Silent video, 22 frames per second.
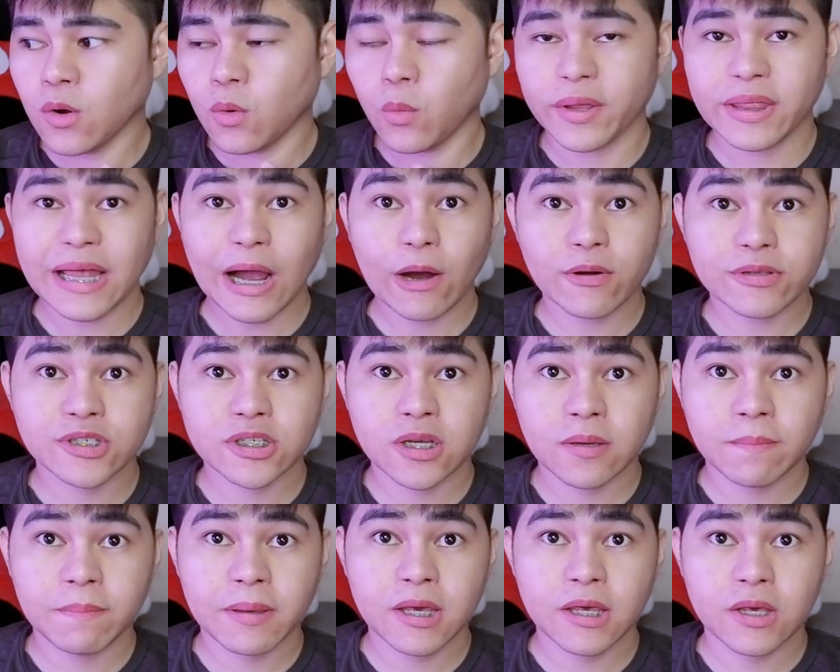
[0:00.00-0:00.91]
Without
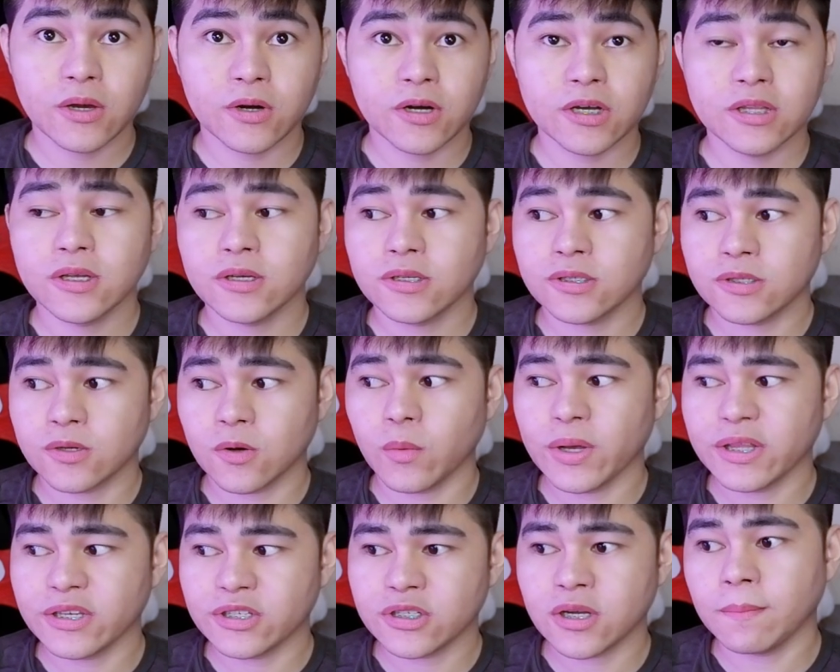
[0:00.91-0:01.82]
shipping yon so
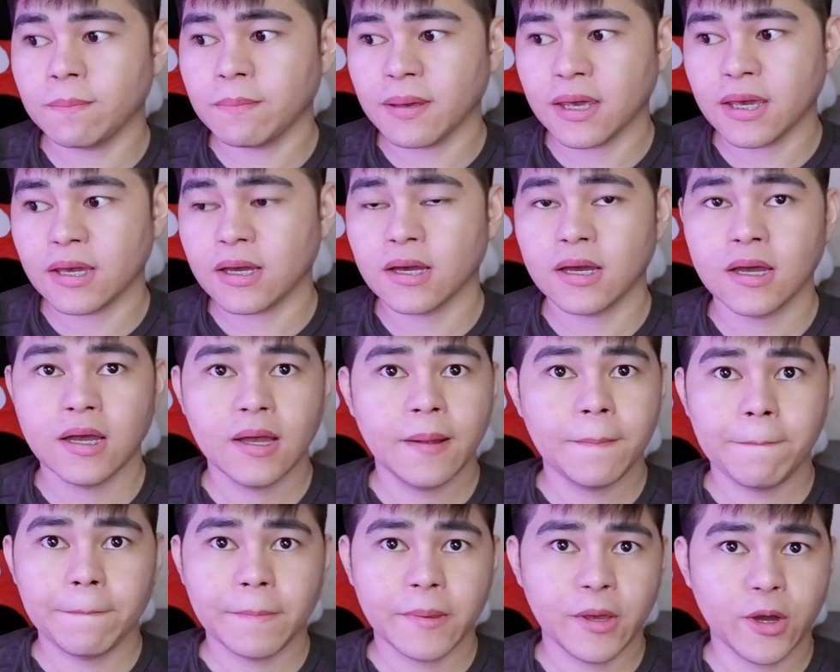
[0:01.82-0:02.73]
with shipping,
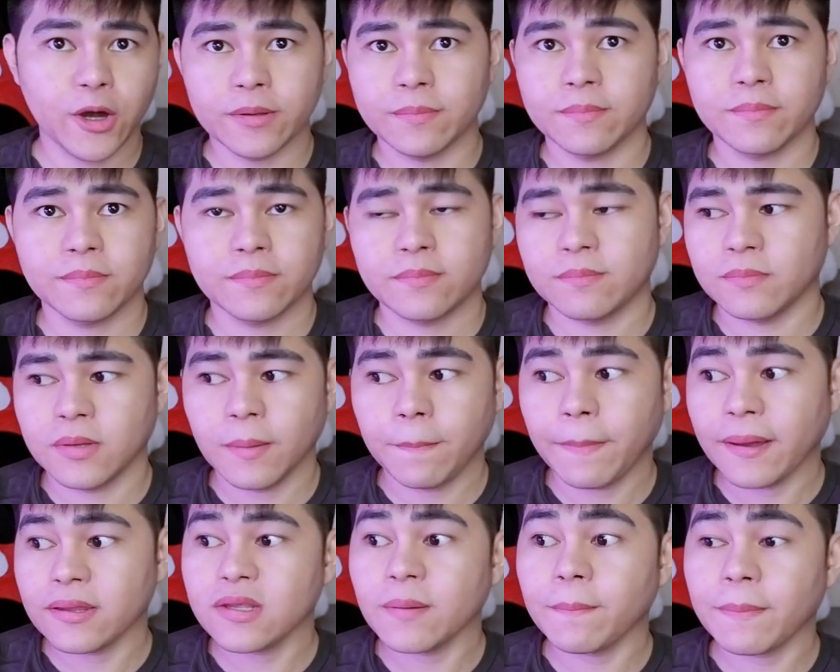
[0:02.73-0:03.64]
yon
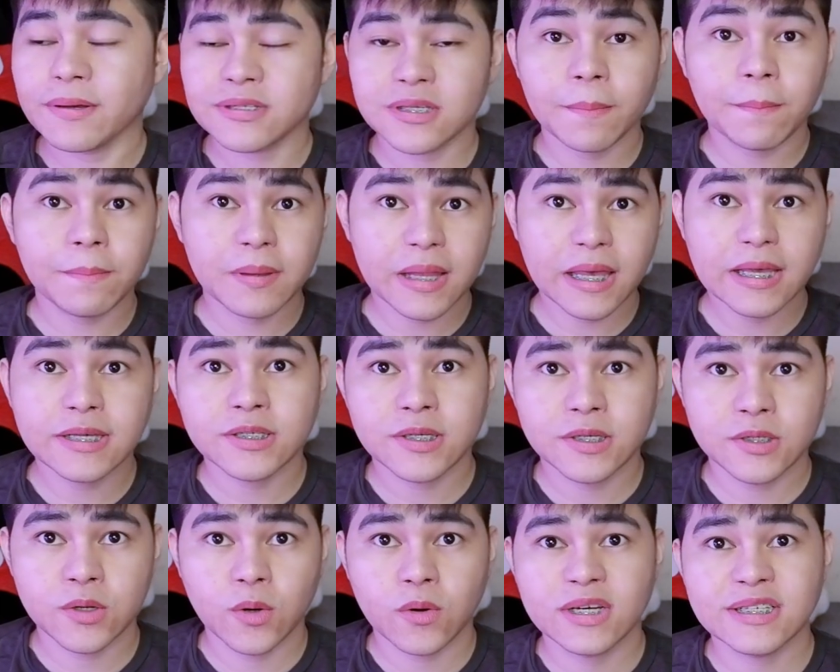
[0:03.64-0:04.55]
Depende pa sa
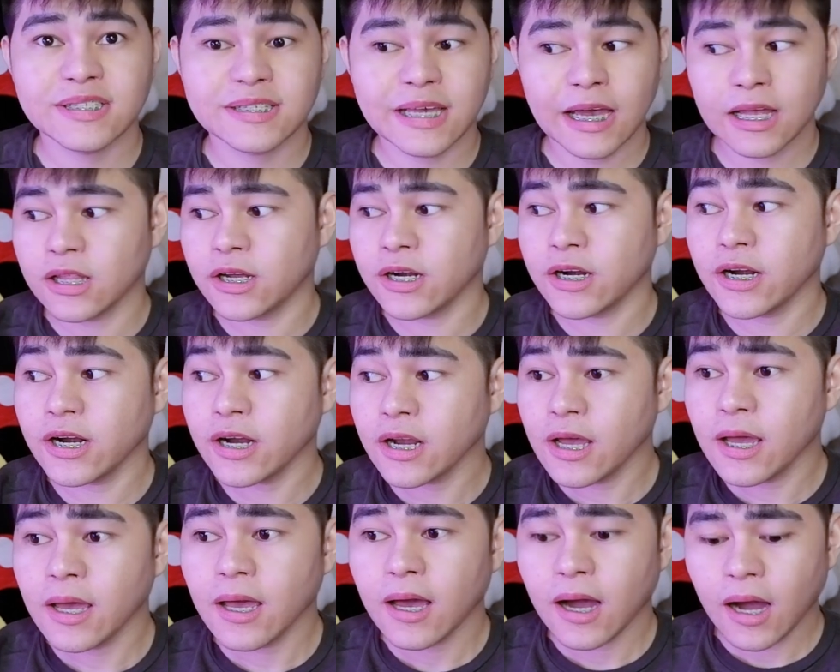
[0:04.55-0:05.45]
place ng seller.
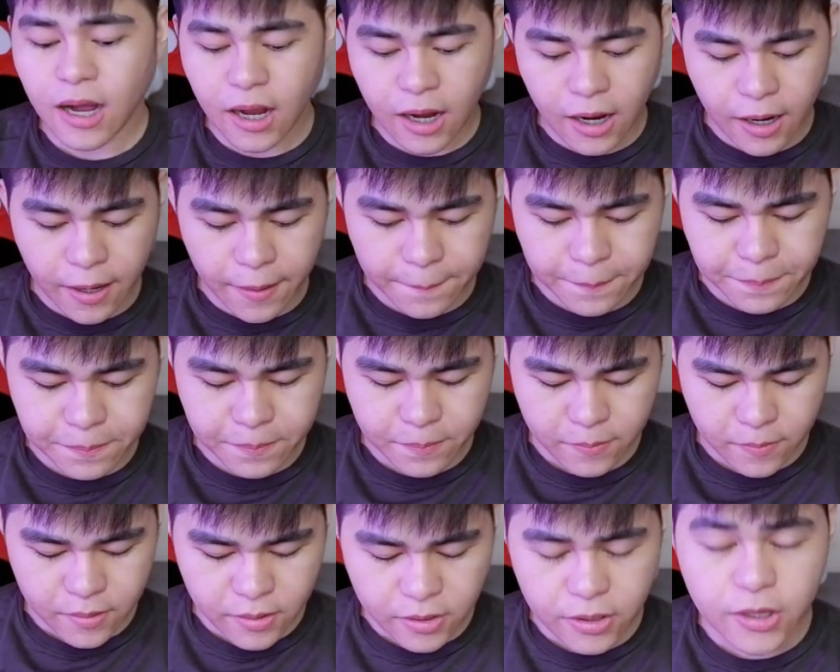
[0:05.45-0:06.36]
Um,
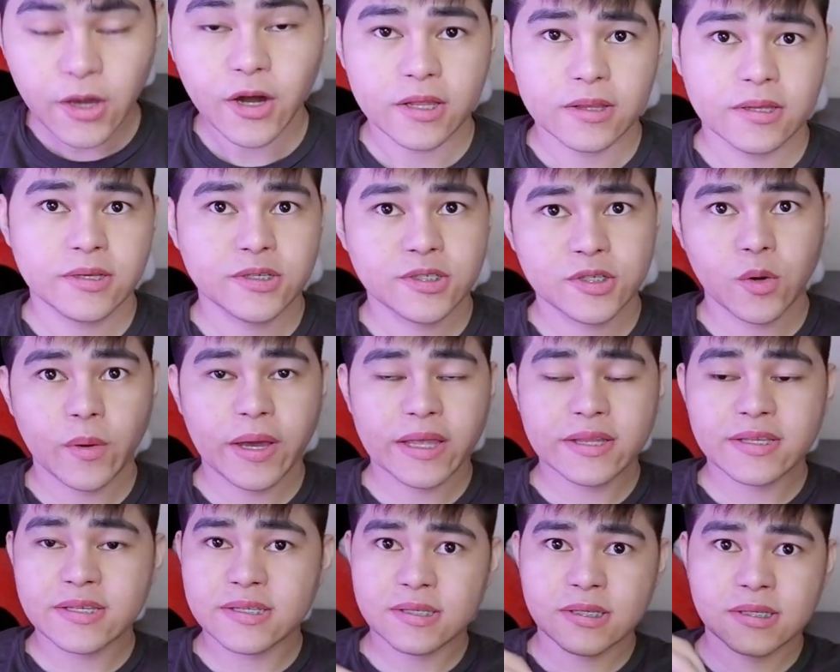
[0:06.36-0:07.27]
yon so
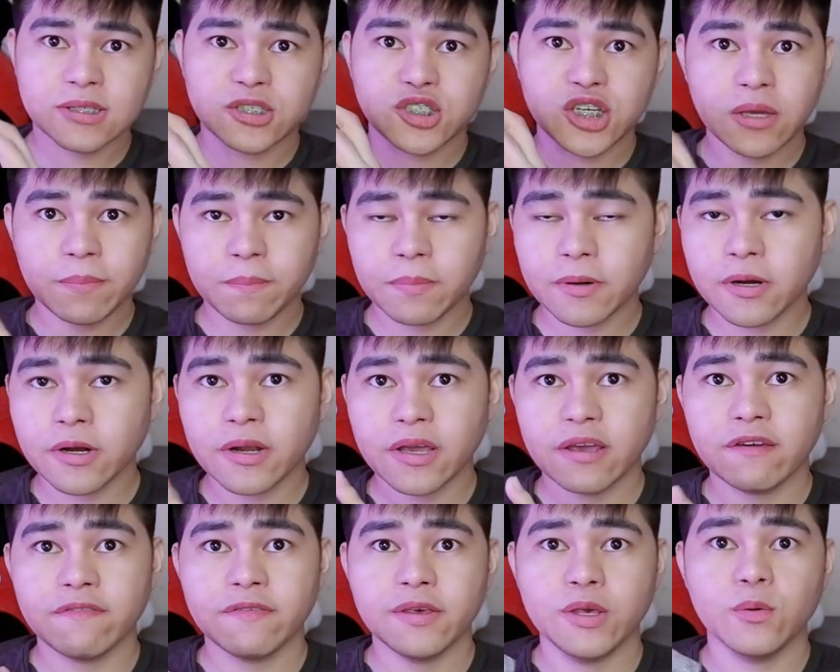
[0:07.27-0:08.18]
it's cheaper
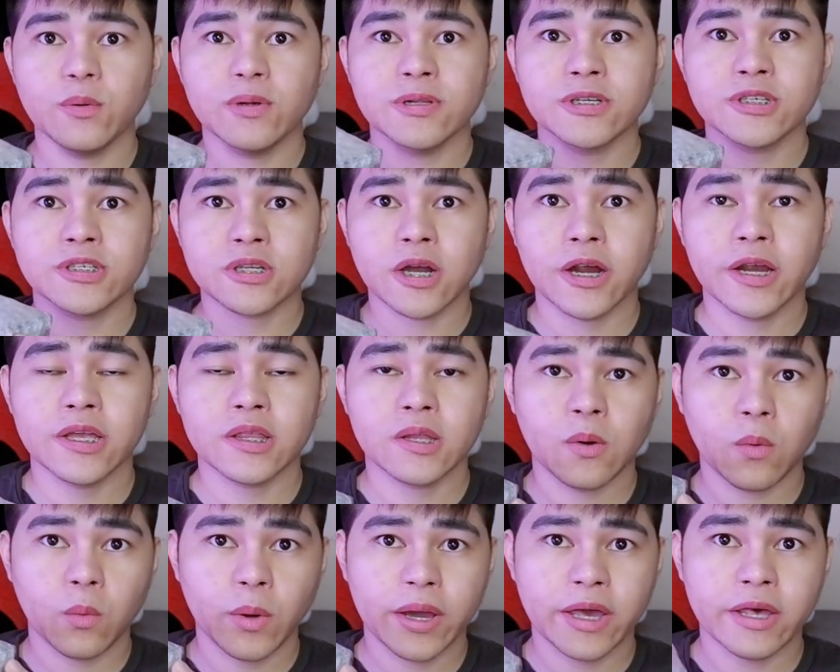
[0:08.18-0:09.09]
if you will start
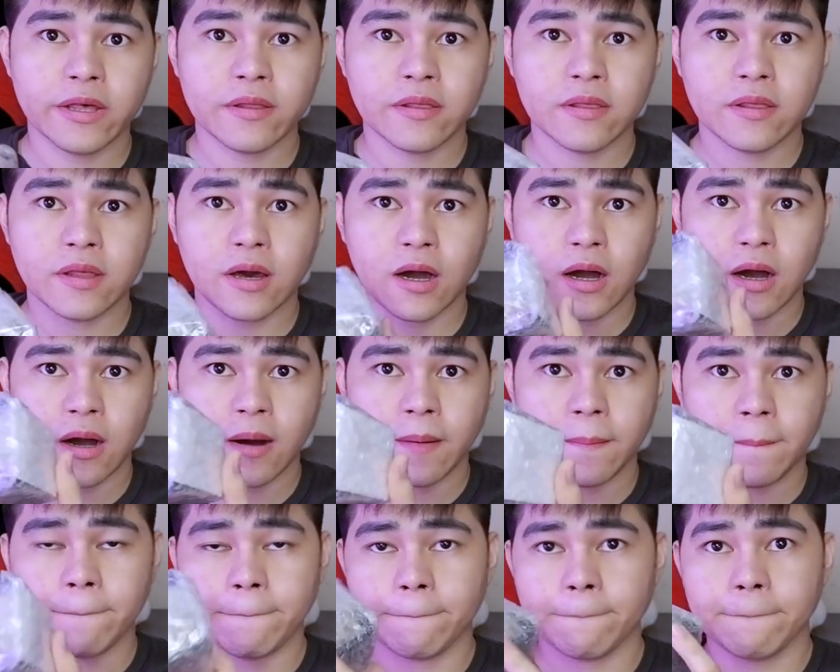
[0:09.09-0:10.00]
with
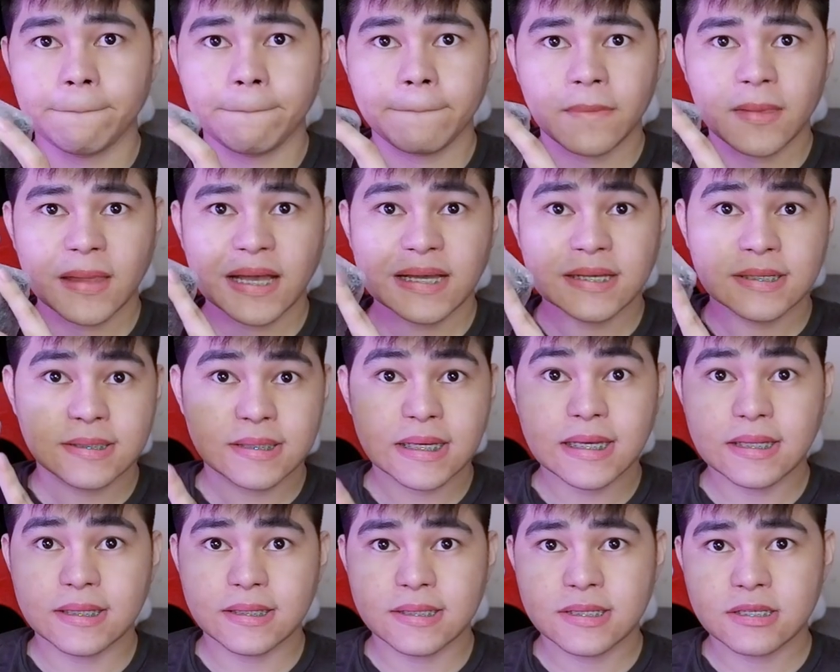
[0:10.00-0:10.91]
um,
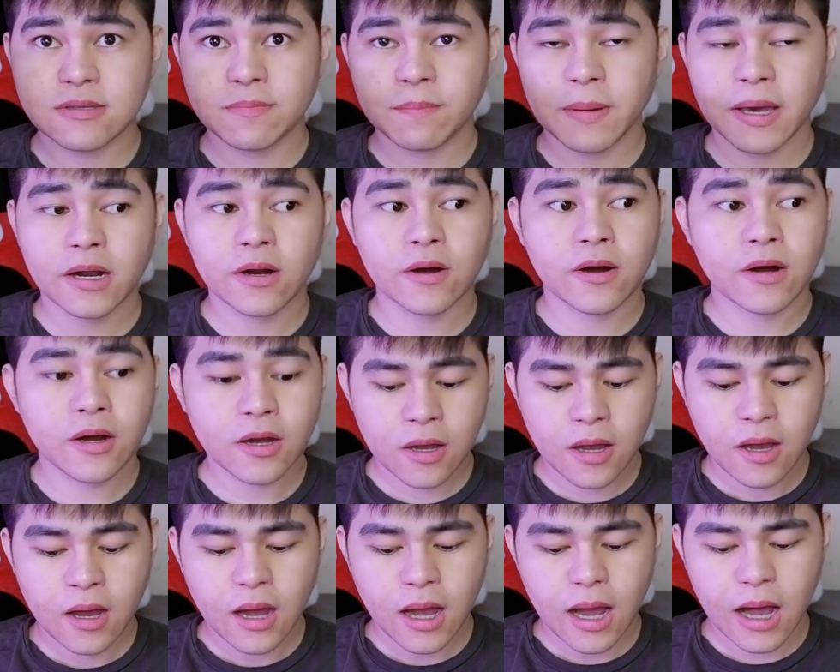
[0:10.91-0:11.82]
seeds. Pero,
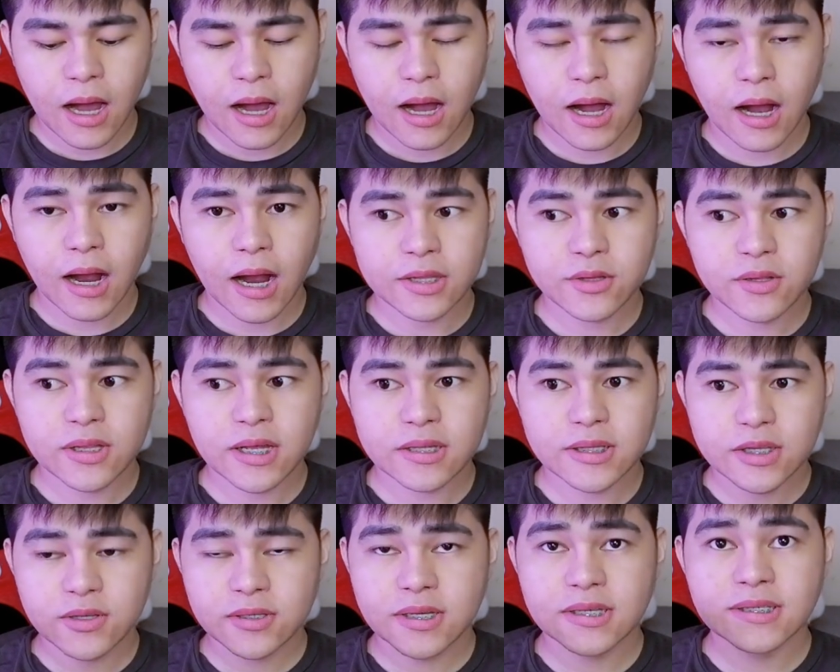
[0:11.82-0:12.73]
ang ano
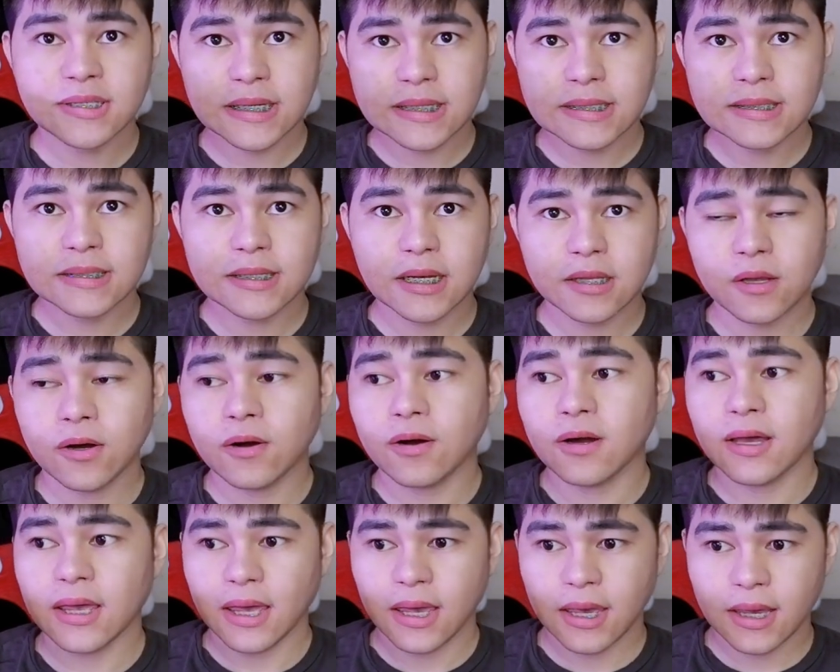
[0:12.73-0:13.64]
lang dito sa seeds na
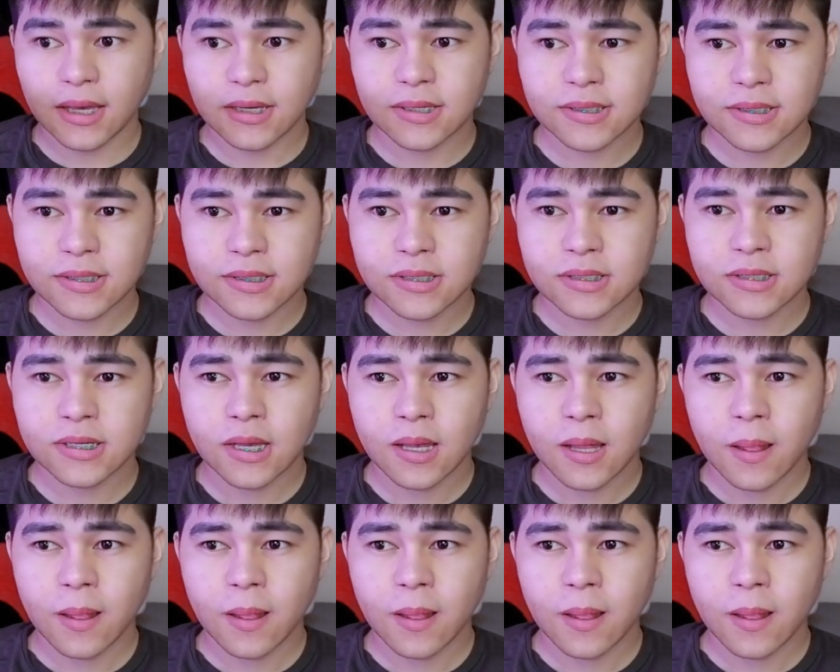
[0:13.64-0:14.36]
to is